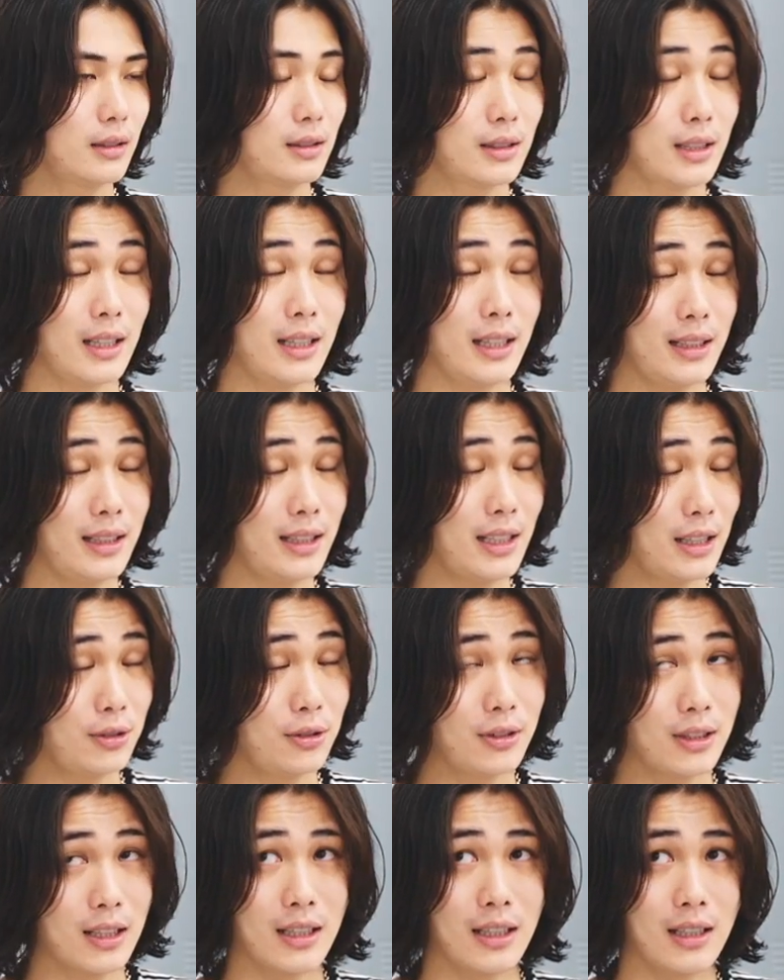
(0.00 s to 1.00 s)
使えて
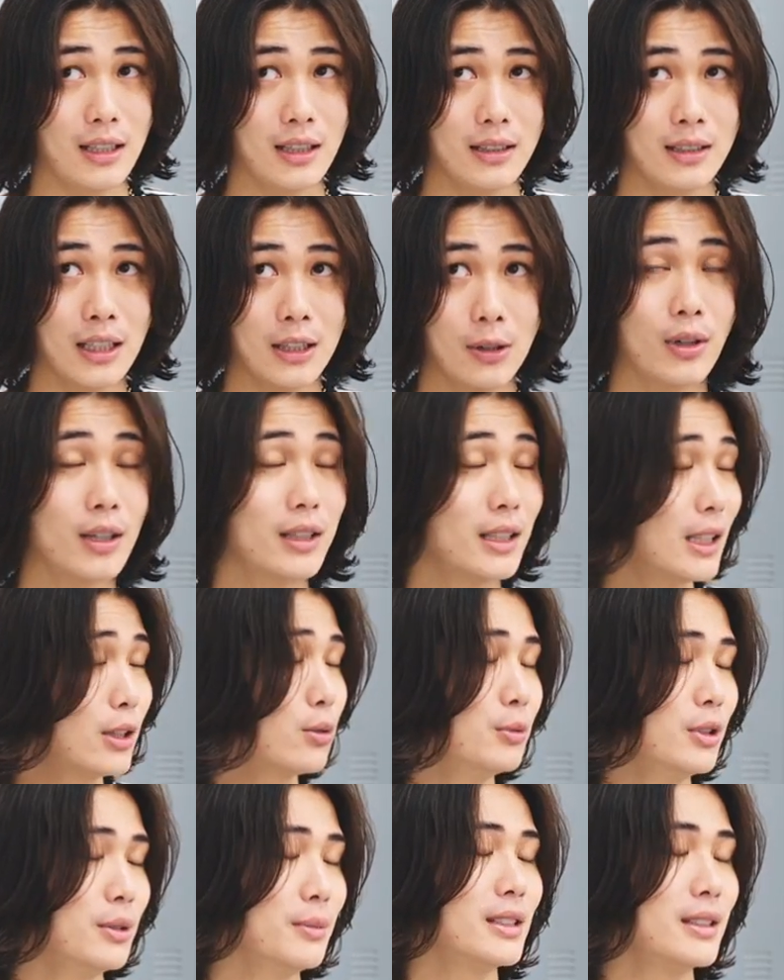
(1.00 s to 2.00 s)
るからなのかなと
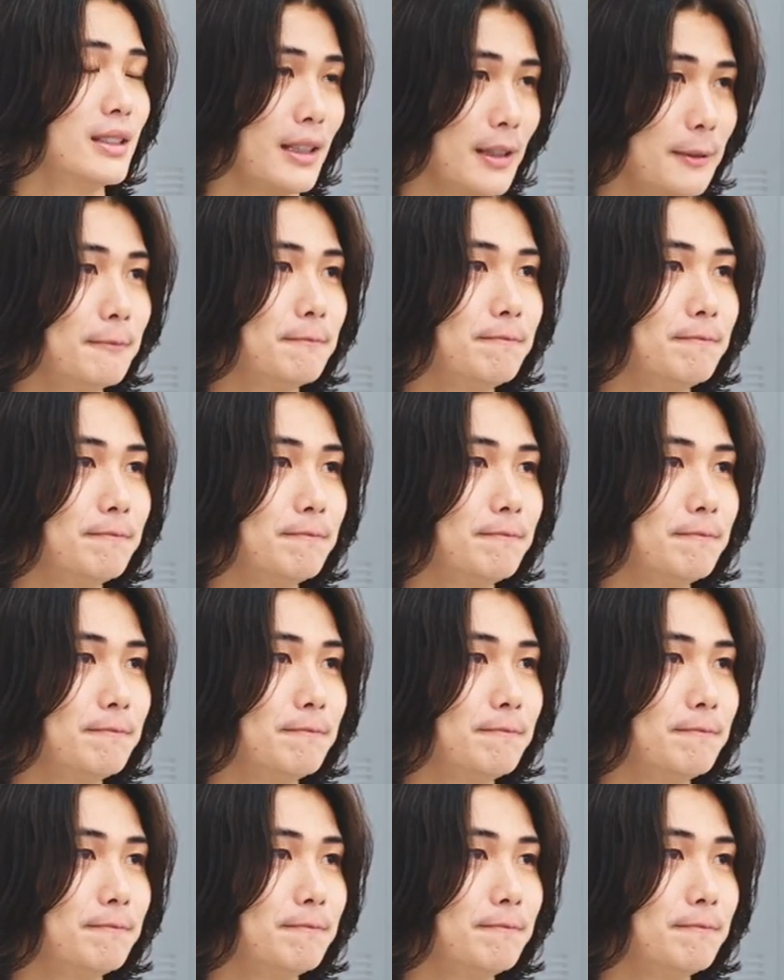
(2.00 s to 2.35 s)
思いますね。